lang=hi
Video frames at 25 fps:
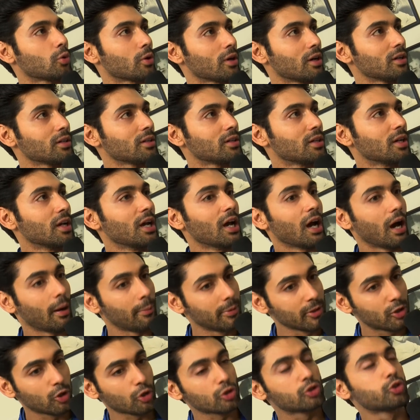होगा
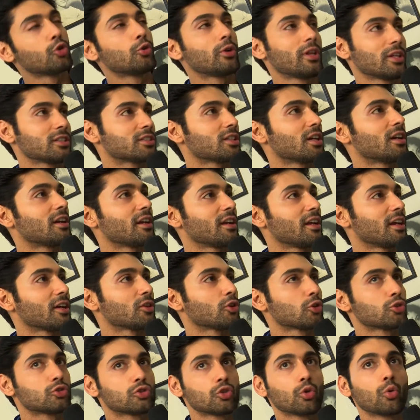अभी तो शूटिंग चल रही है
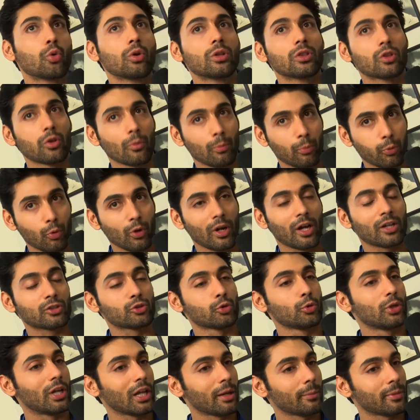तो जून तो पूरा
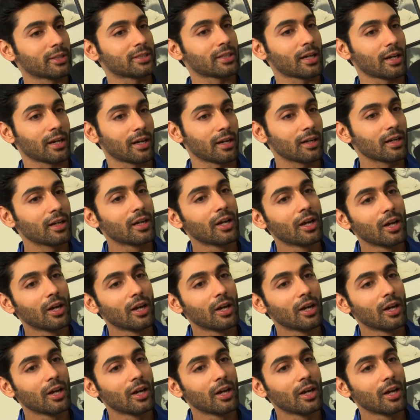शूटिंग में जाएगा